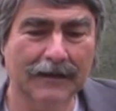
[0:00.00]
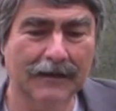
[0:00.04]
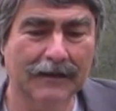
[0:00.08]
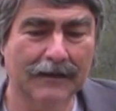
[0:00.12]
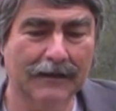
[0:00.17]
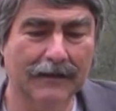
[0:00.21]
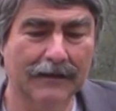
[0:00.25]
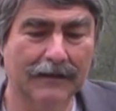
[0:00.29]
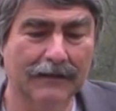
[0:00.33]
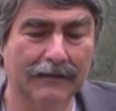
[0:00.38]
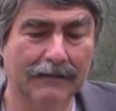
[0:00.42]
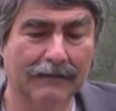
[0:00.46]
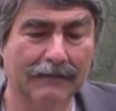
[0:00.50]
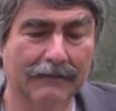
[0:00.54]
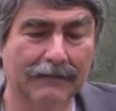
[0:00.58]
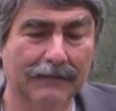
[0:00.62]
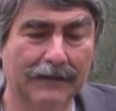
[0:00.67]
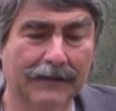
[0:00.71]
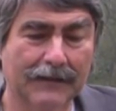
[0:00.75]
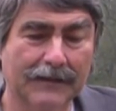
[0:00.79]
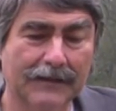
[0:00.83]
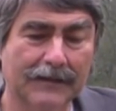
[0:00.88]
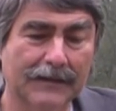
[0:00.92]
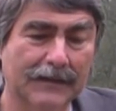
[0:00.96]
Äh,
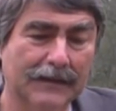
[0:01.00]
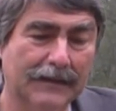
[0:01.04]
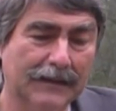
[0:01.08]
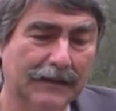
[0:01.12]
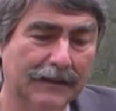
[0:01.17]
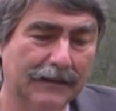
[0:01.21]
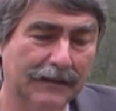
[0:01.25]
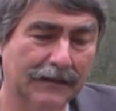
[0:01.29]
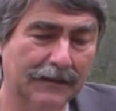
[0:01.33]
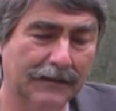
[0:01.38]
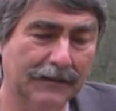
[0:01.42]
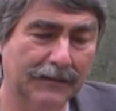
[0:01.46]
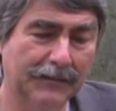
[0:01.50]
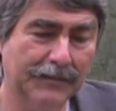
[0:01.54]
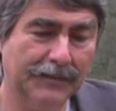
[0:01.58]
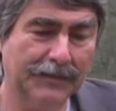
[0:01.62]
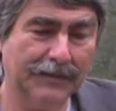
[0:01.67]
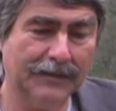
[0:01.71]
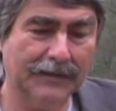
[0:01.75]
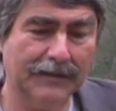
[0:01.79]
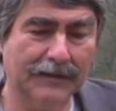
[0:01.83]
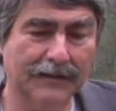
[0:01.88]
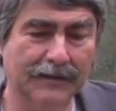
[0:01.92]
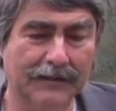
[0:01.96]
Wenn es die nicht
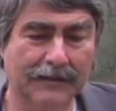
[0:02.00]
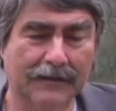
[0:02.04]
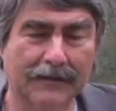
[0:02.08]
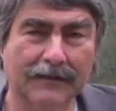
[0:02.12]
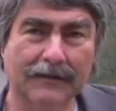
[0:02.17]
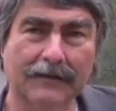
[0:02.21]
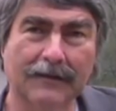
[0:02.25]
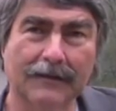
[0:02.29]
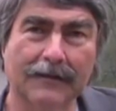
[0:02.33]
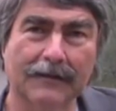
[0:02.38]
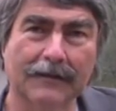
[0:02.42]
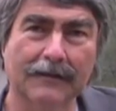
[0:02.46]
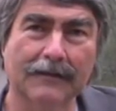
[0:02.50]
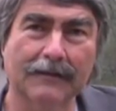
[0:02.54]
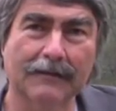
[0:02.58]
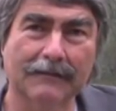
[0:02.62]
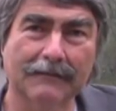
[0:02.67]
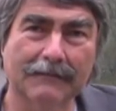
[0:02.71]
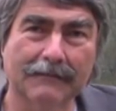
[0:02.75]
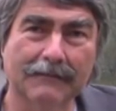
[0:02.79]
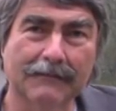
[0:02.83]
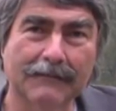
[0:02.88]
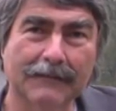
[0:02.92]
gibt, dann, äh,